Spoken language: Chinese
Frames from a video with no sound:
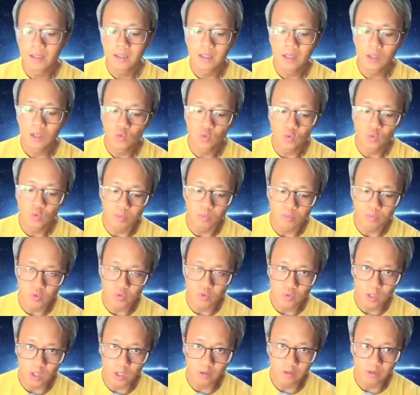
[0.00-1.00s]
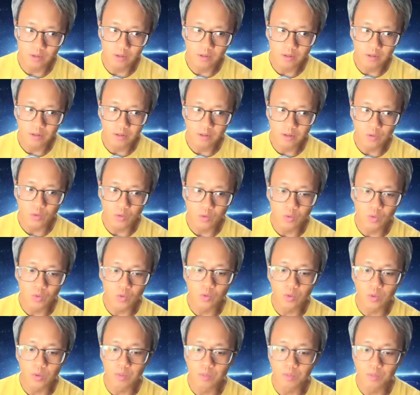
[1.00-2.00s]
但如果不需要呢？如果
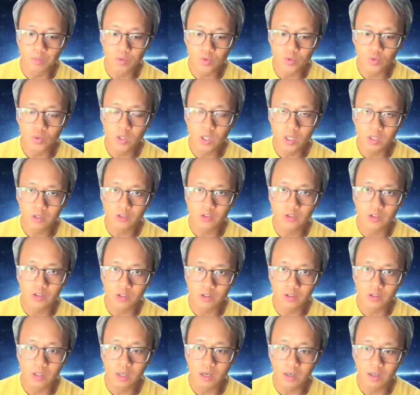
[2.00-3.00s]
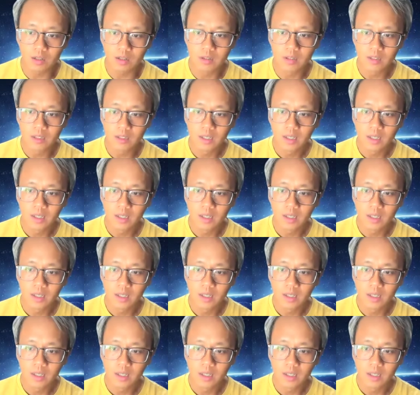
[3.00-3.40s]
我们不需要知道